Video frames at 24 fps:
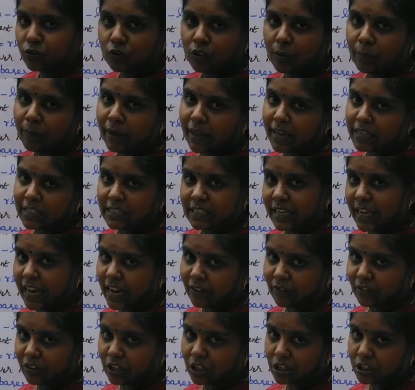எக்ஸ் டு த பேஸ்
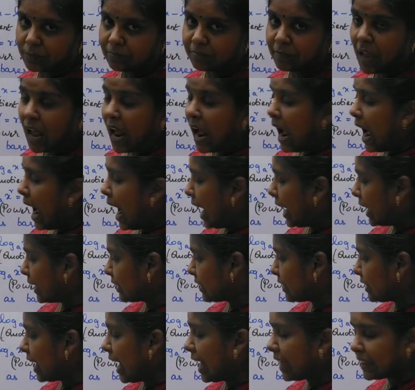ஏன்னு வந்துருச்சு
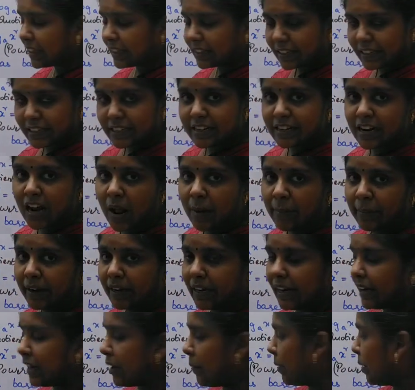அடுத்தது அதை
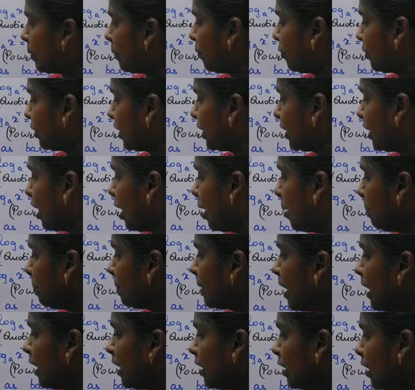டினாமினேட்டர் என்ன பண்ண போகிறீங்கன்னா
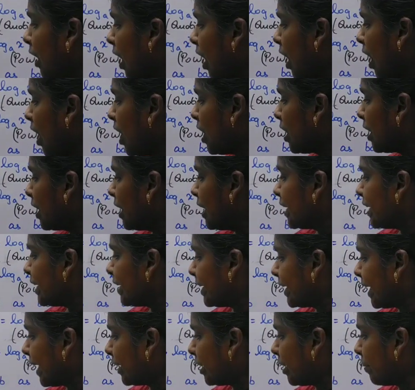லாக்
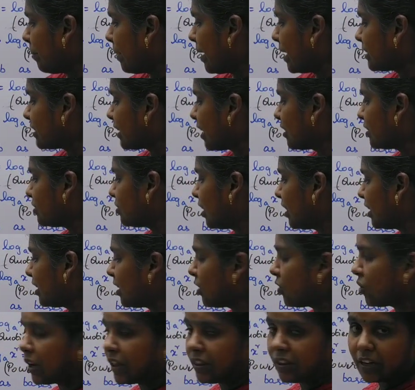இங்கே என்ன பேஸாக இருந்துச்சு அதை
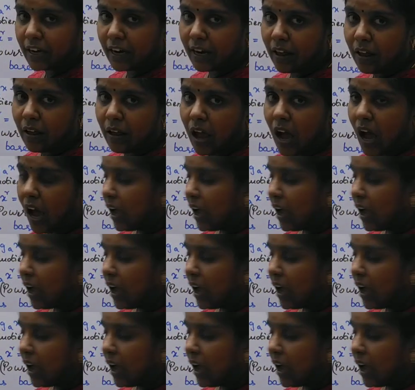இங்கே கொண்டு வந்துருங்க